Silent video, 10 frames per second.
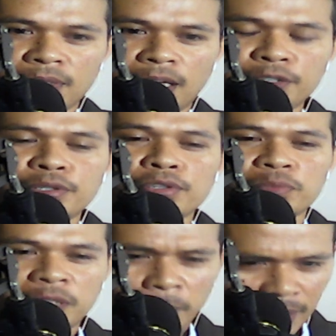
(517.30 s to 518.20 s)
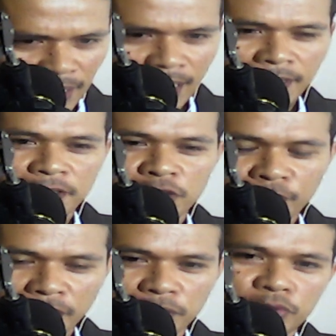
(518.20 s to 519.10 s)
Ang Diyos magapanalangin sa
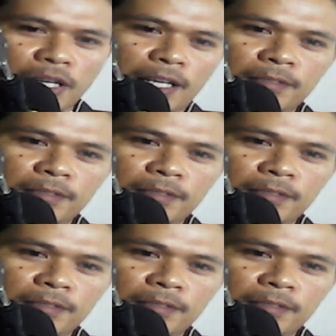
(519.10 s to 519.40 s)
matagusa.